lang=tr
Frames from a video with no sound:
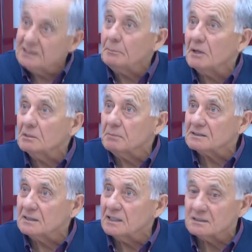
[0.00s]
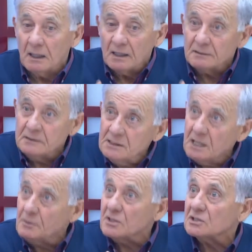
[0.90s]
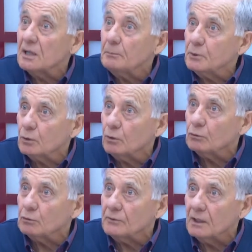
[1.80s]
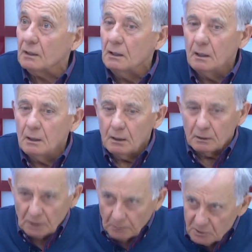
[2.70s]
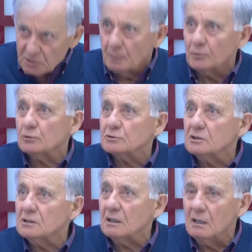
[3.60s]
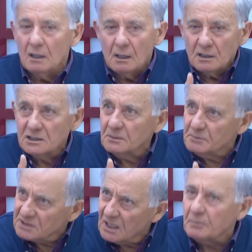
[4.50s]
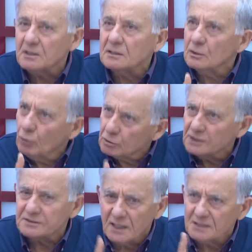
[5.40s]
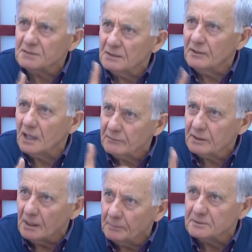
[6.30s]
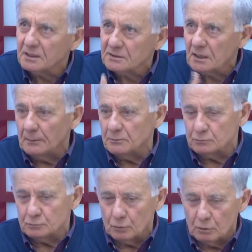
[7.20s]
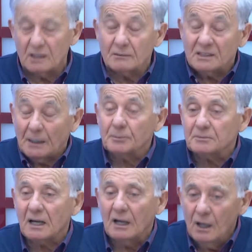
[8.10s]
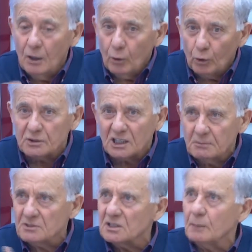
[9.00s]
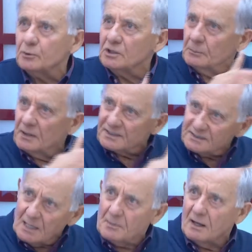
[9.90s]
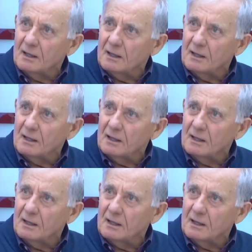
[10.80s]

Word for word: bakılması lazım. Niye ben şampiyon oldum falan? E tabii ki şampiyon olsun. Niye? Gidip isabetle nokta transfer falan filan yapıp da, Trabzon, e, yapıp da o takımı şampiyon yaparsın ama